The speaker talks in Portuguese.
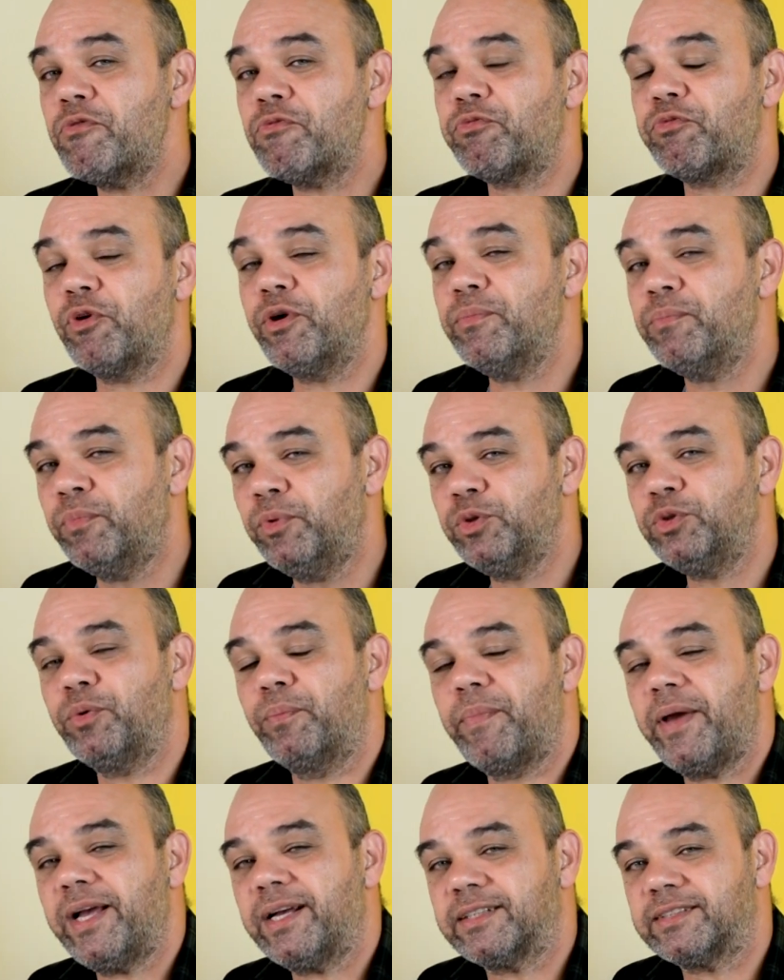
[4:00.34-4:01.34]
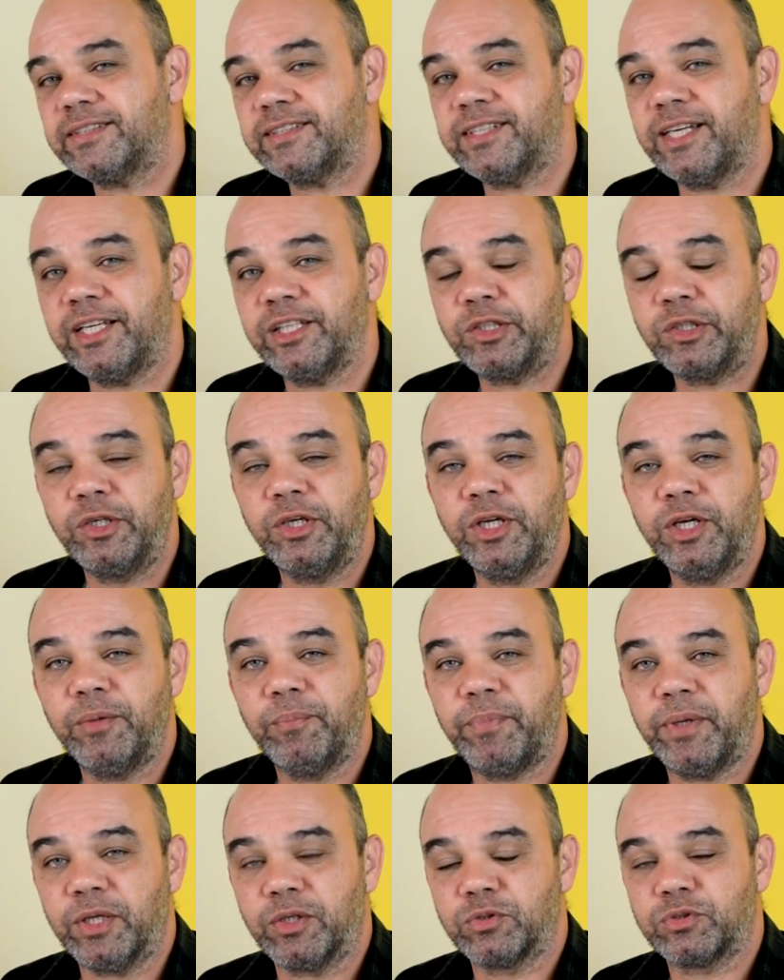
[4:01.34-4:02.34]
foi muito bem aceito
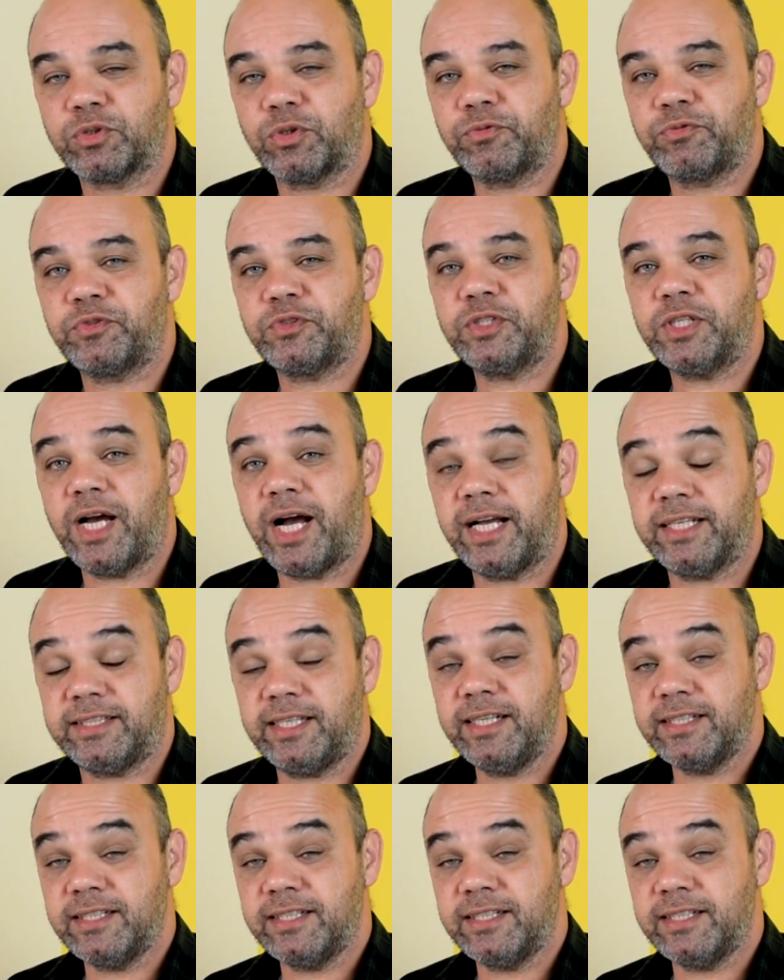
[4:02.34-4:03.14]
pelos oficiais.